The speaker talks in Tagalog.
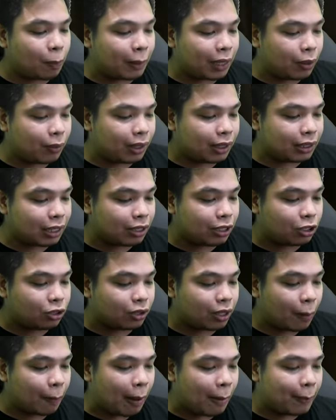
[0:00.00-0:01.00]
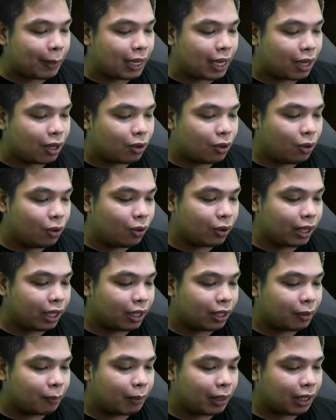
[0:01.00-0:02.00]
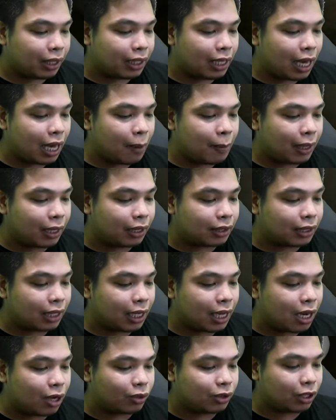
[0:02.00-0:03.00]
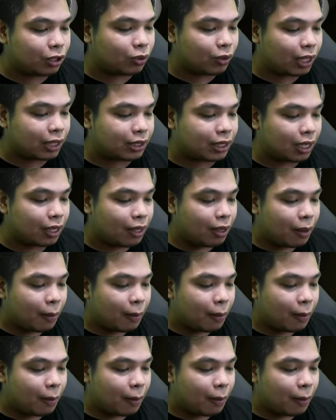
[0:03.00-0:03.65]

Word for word: Parang wala tayo dito napapala. Okay. Parang kinakabahan na talaga ako dito guys. Ah.